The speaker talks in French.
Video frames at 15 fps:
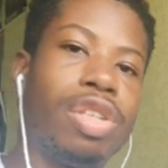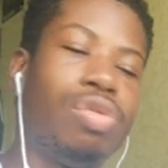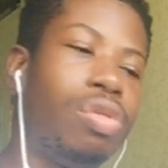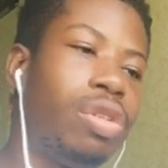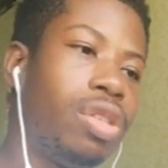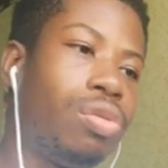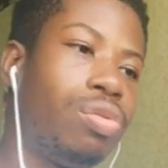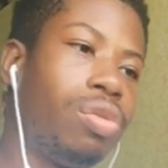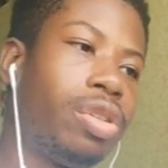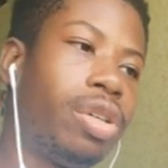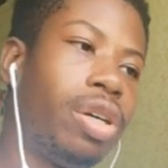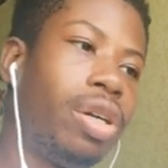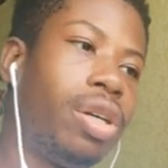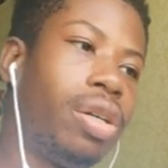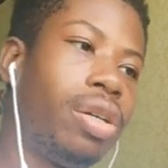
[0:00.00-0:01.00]
Tu les écoutes,
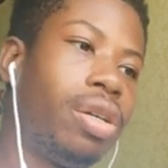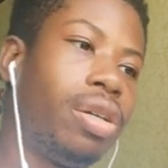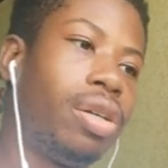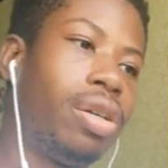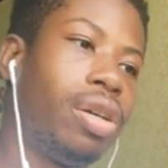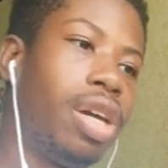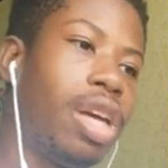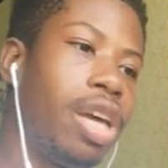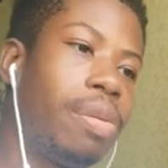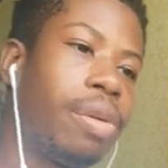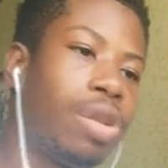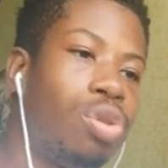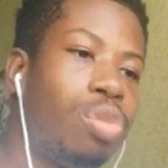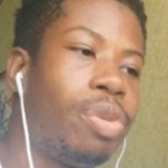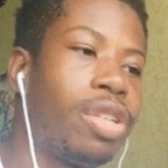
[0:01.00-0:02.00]
et
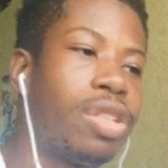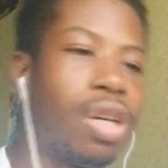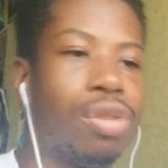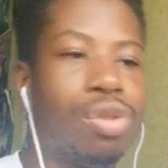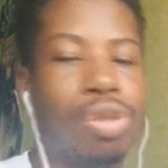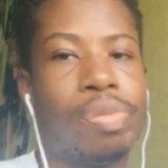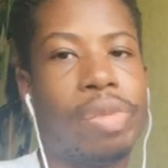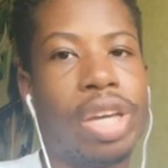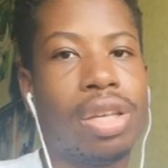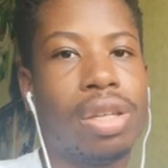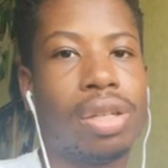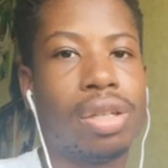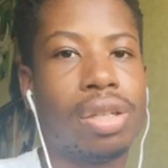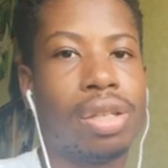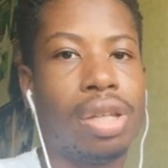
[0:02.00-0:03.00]
après, tu passes à un autre mec,
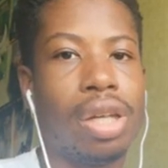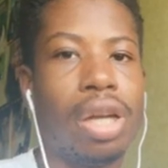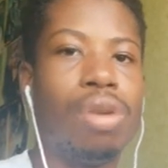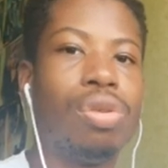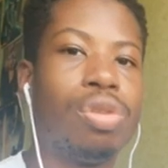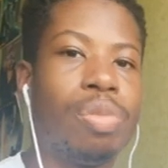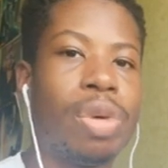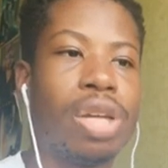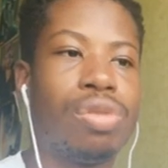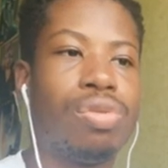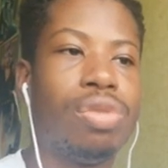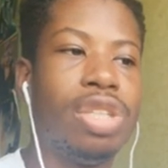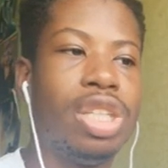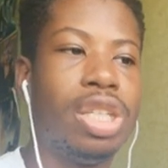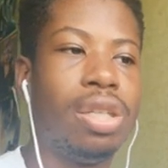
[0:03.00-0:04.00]
et l'autre mec, tu
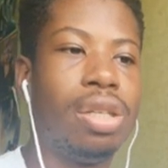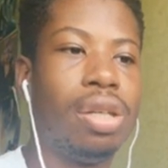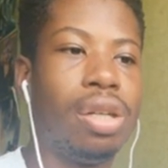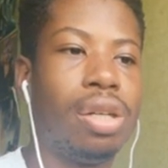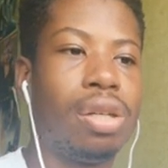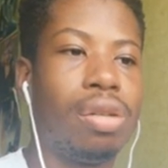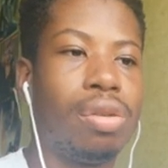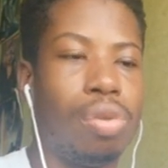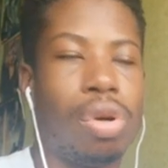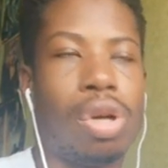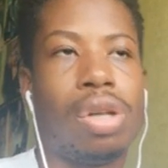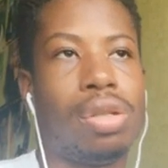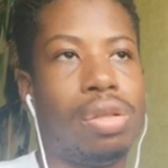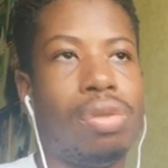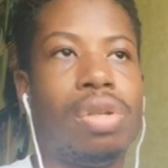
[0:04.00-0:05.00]
te dis,
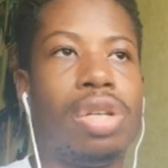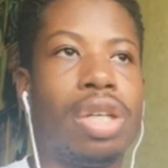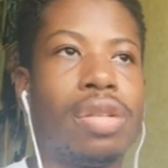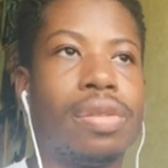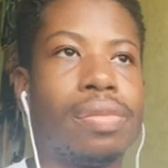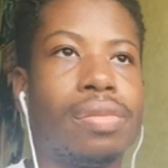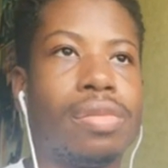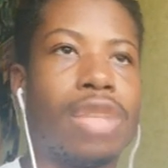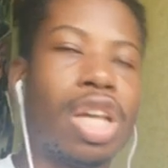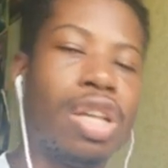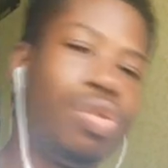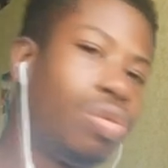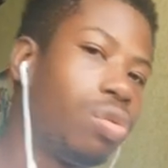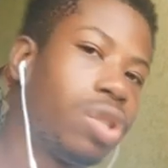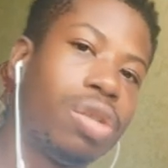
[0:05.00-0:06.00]
ouais, ok. Et
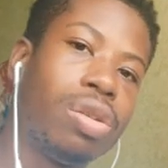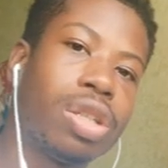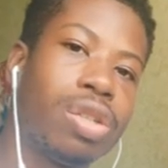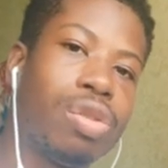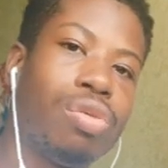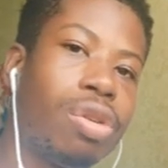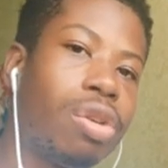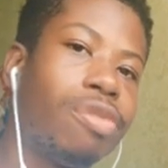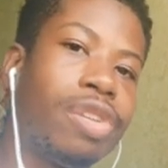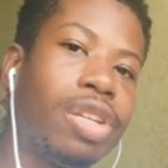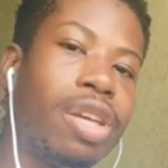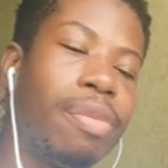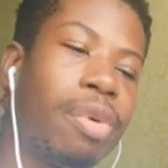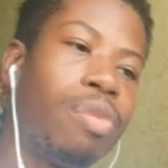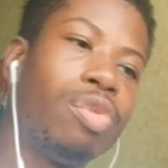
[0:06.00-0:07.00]
tu continues ainsi de suite, en fait. Il
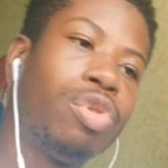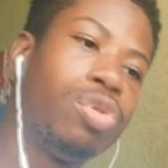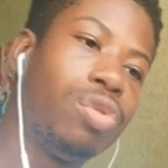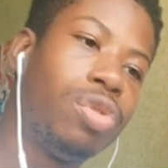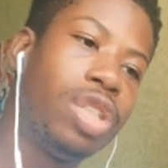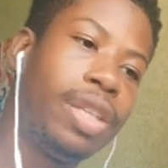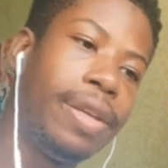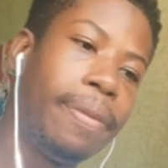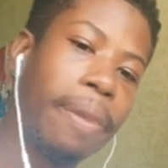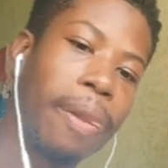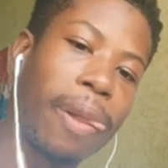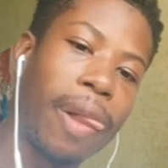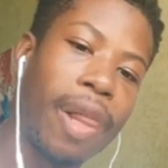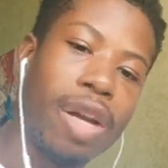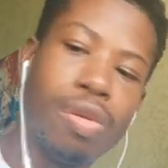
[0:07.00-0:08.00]
n'y a pas un moment où tu te dis,
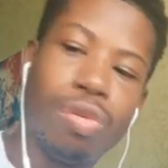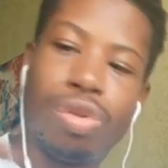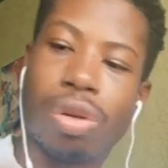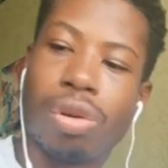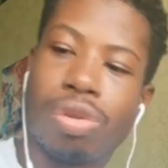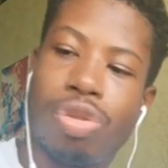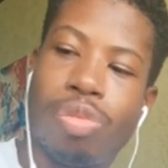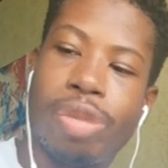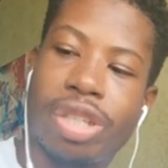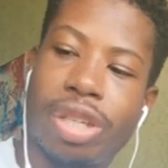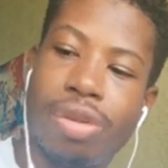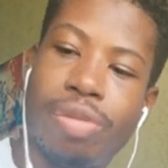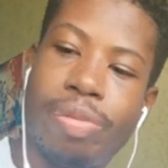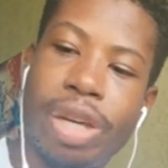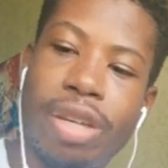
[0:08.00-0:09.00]
ou genre quand tu passes à
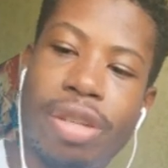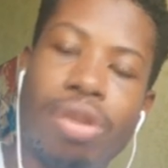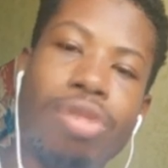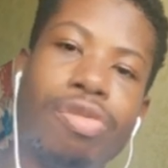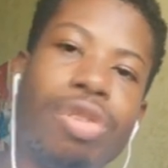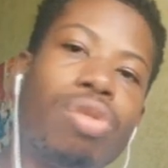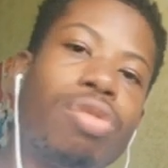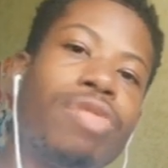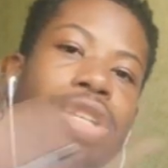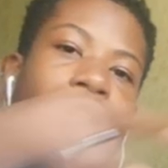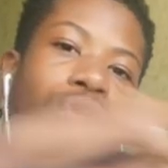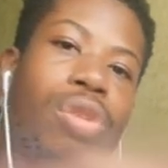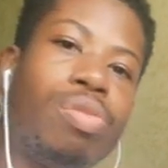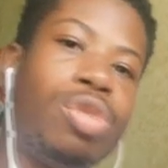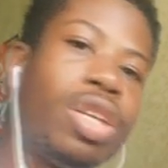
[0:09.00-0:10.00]
l'autre mec, tu as envie de revenir
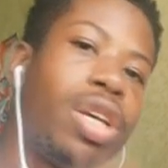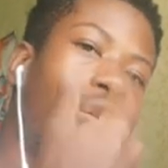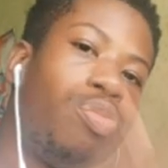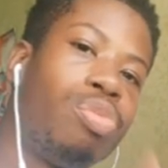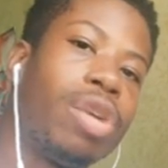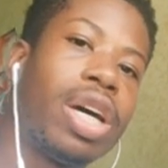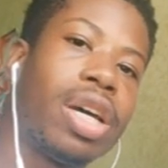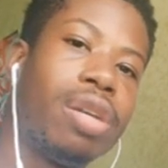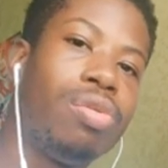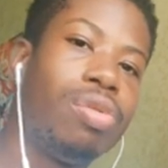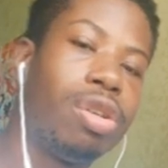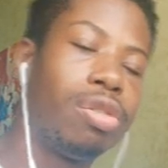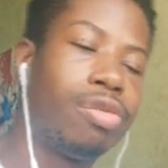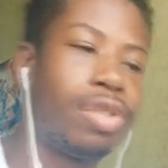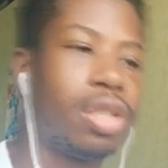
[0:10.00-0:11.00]
sur la musique à eux pour la
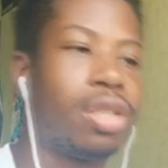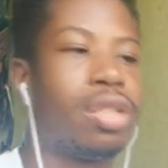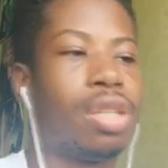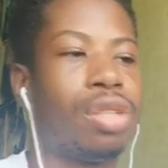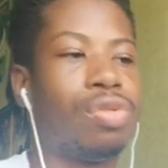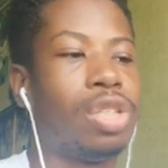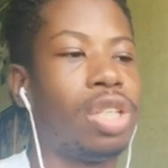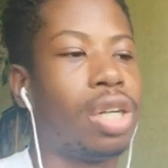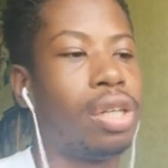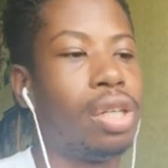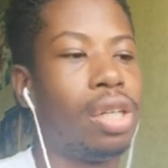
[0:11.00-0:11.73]
réécouter, en fait. C'est ça que je veux dire.